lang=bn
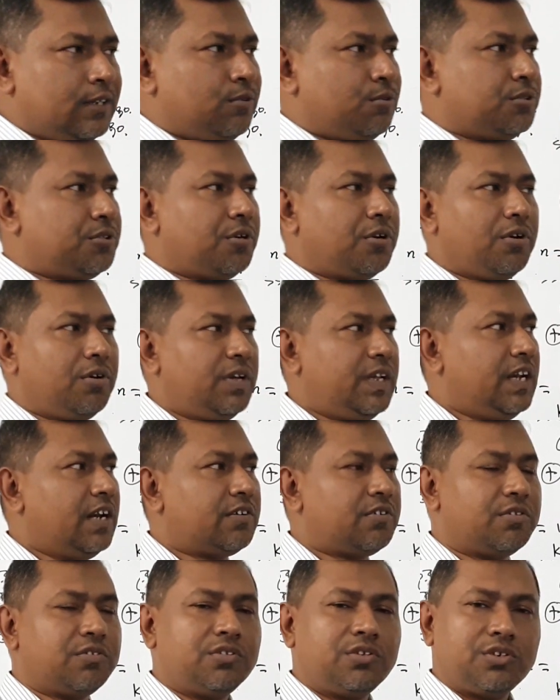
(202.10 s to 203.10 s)
উত্তর হলো
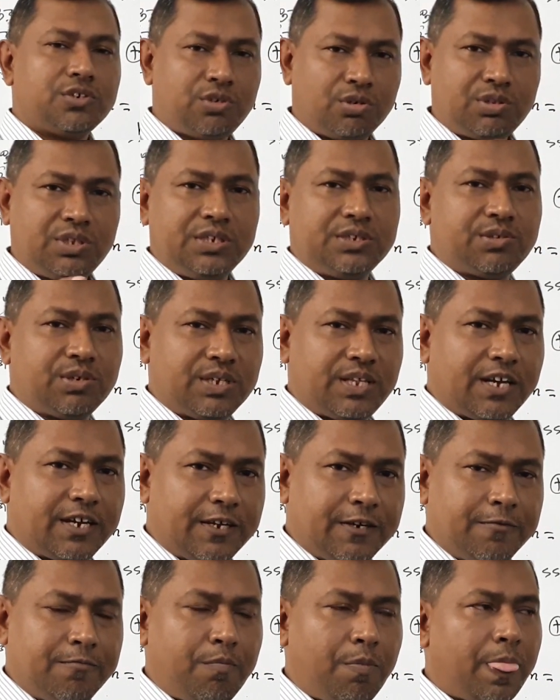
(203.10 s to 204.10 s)
ইলেকট্রন শক্তি স্তরে
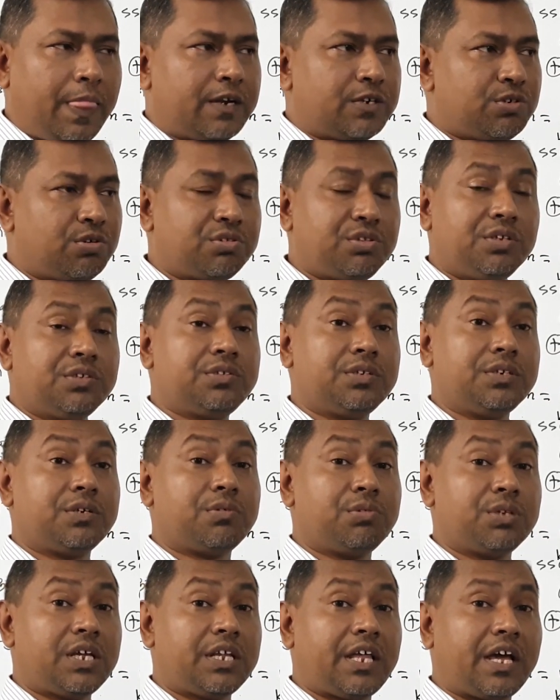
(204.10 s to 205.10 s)
থাকে শক্তি স্তরে
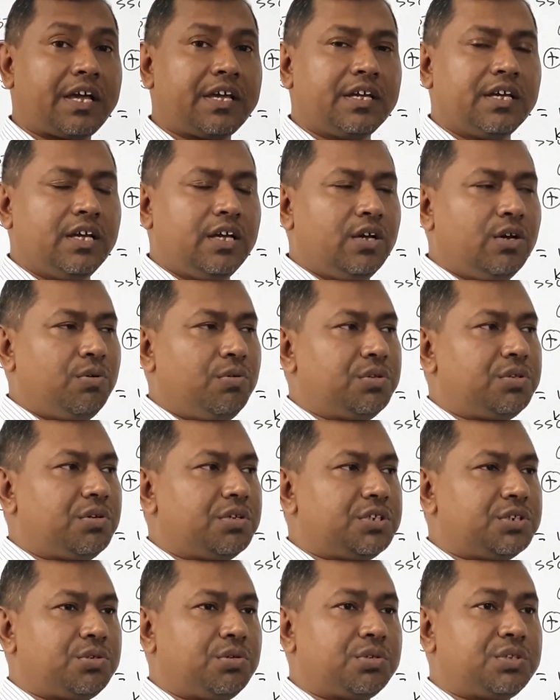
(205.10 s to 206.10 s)
কোথায় থাকে উত্তর
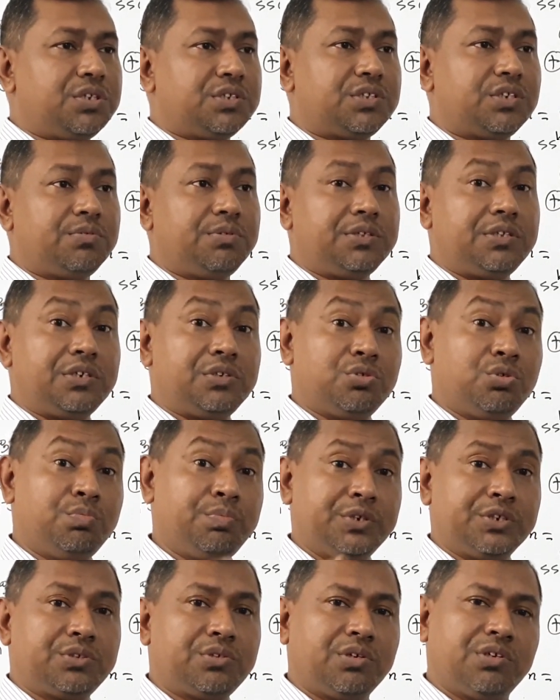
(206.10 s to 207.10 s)
হচ্ছে শক্তি স্তরের ভিতরে যে
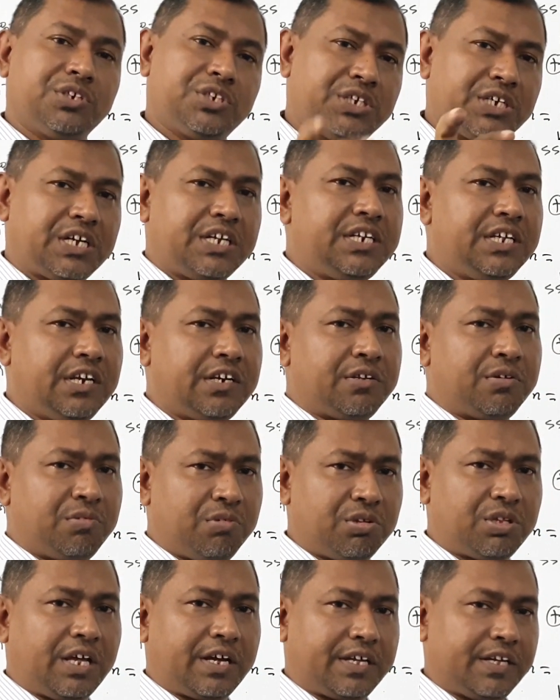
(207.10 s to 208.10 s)
উপস্তর সেখানে
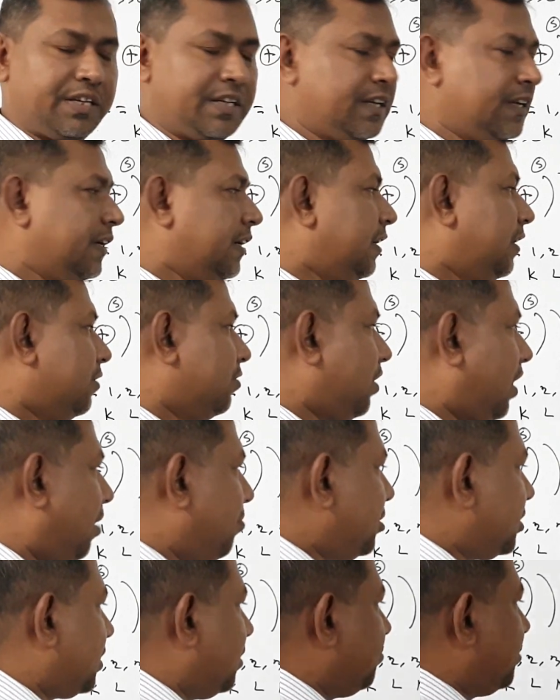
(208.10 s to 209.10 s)
ইলেকট্রনগুলো থাকে তো
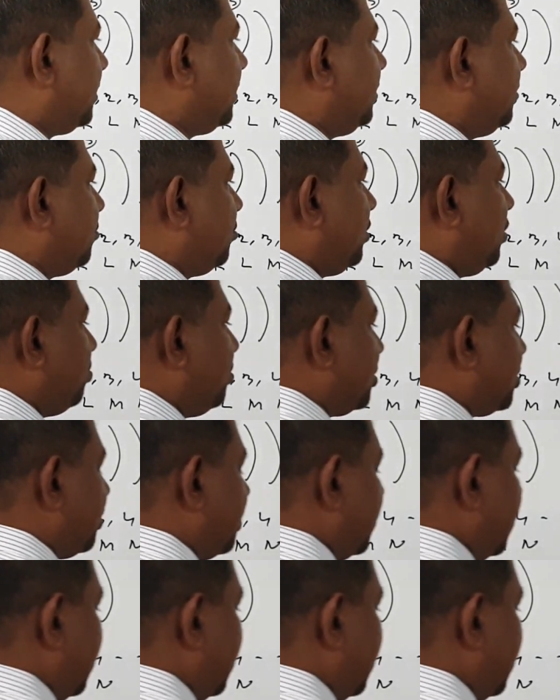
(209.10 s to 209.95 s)
আমার সামনে দুইটা উপস্তর